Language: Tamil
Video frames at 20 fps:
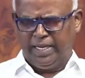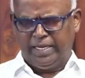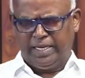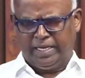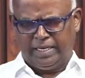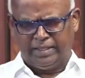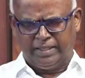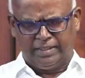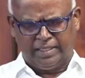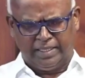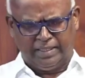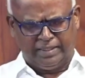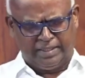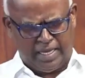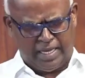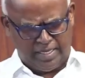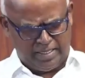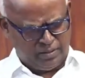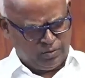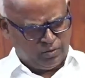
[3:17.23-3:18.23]
இதே கருத்தை
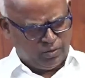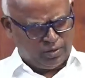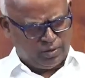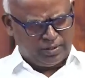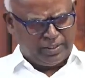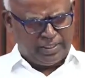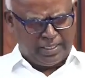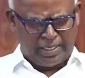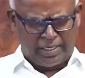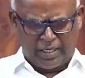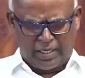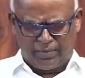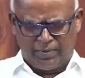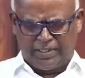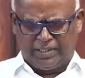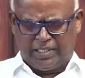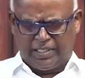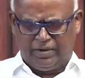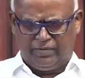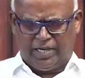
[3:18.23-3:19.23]
தான் குருந்தியர்
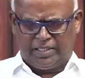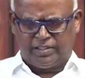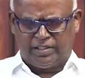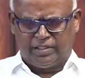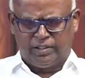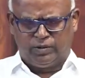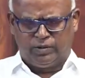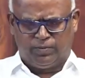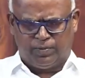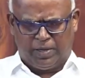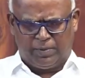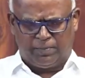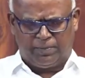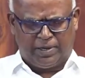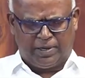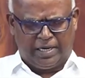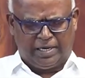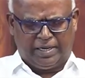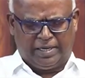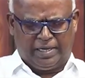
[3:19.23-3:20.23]
நிருபத்தில் வாசித்து
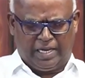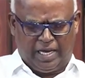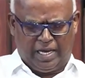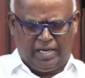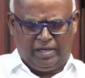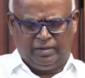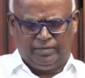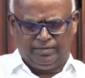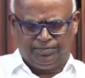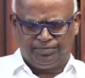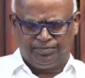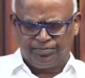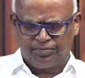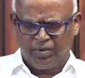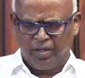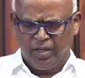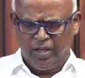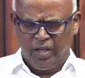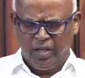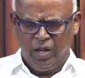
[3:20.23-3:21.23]
பார்ப்பீர்கள் என்றால்
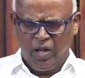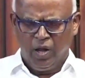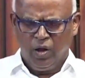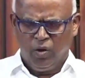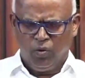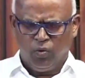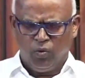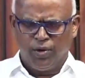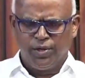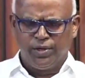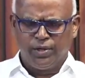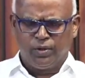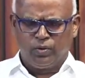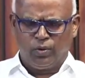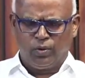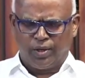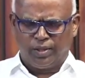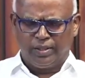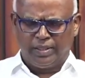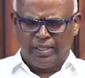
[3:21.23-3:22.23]
ஒன்று
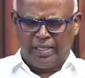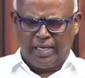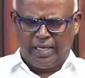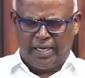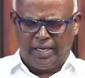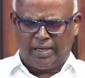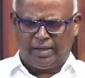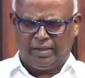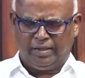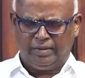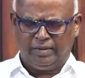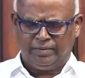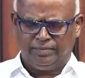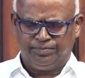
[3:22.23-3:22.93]
குருந்தியர்